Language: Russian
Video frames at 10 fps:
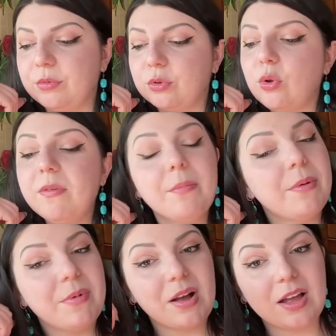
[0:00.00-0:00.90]
кто вам
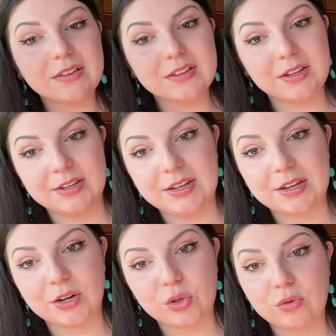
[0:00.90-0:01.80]
помогает с
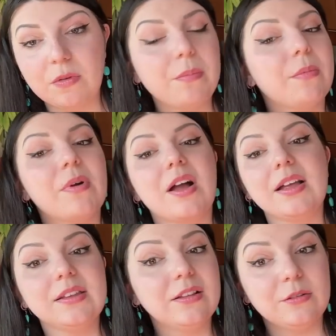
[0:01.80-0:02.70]
карьерой, кто вам
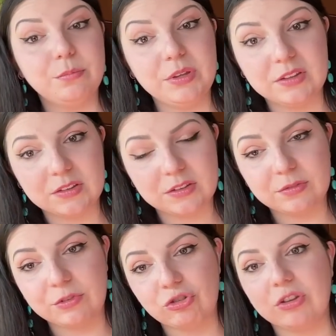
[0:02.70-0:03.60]
помогает делать
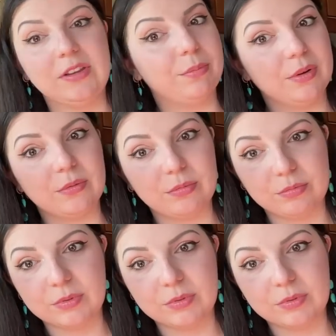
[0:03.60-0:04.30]
бизнес, вы же типа